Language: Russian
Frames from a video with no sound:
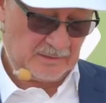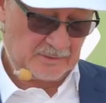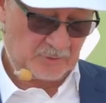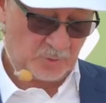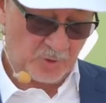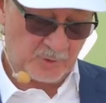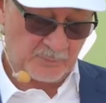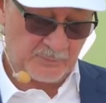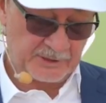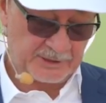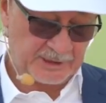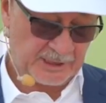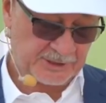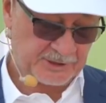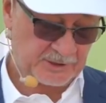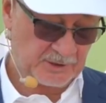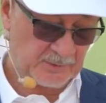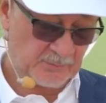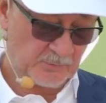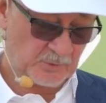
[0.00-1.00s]
Дрон мы
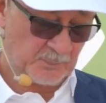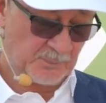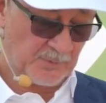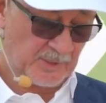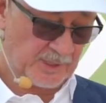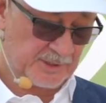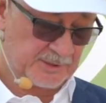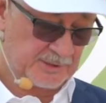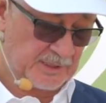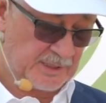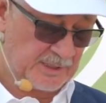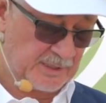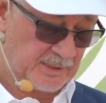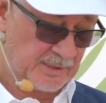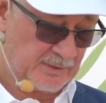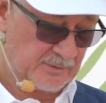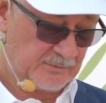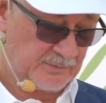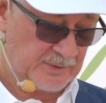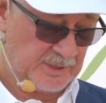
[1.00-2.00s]
также не можем
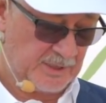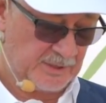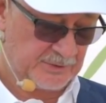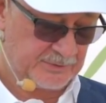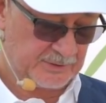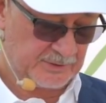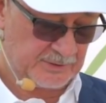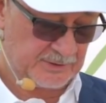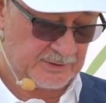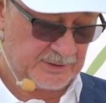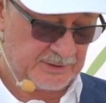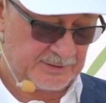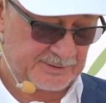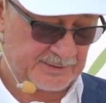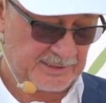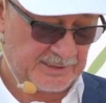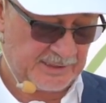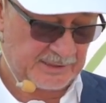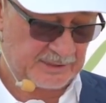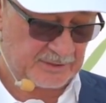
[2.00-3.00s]
показать в действии
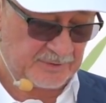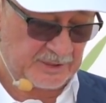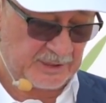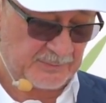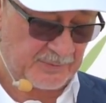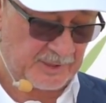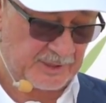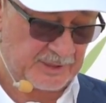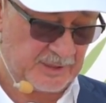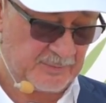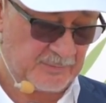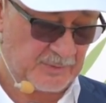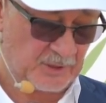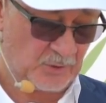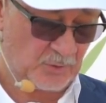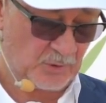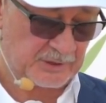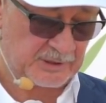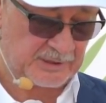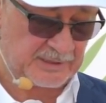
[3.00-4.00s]
здесь. Для этого необходима
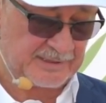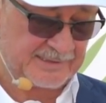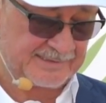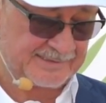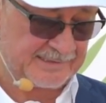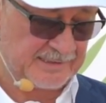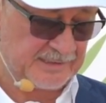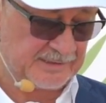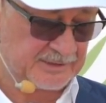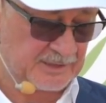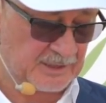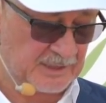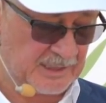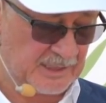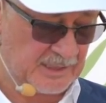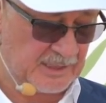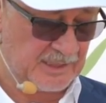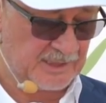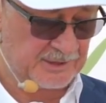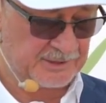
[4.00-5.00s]
летная лицензия
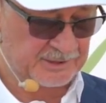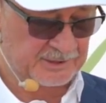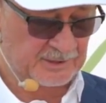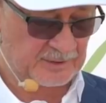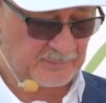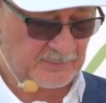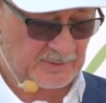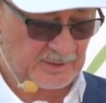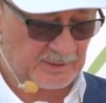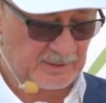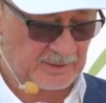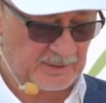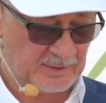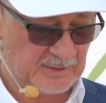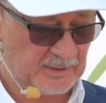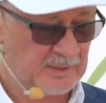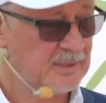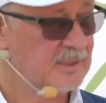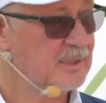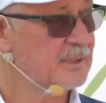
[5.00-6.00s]
для
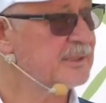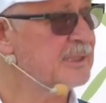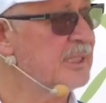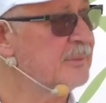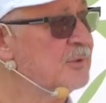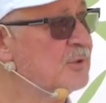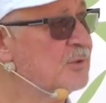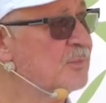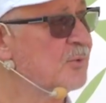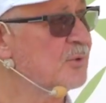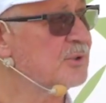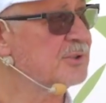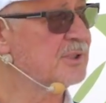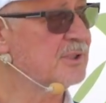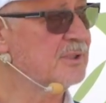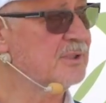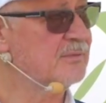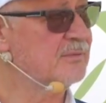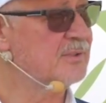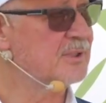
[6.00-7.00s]
экотехнопарка, и нам ее
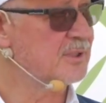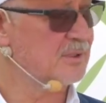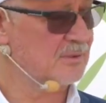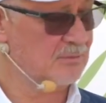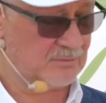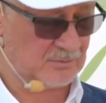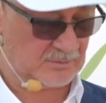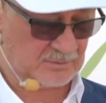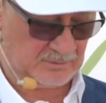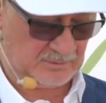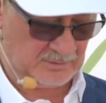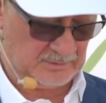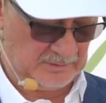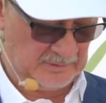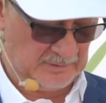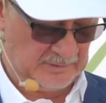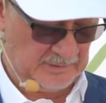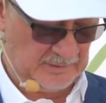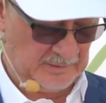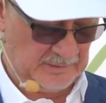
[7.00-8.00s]
просто не выдадут.
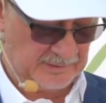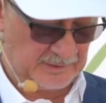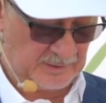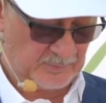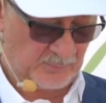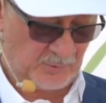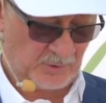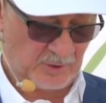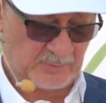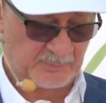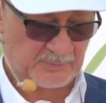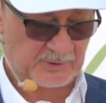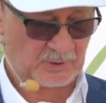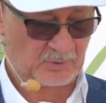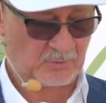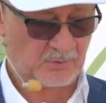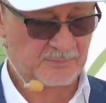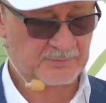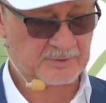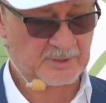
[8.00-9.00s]
Тем более при
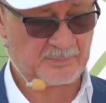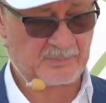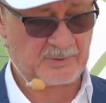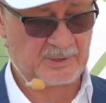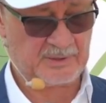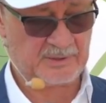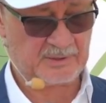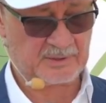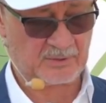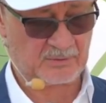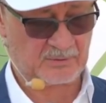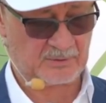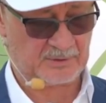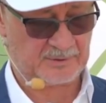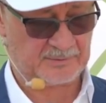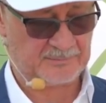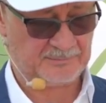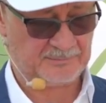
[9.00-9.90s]
таком скоплении народа.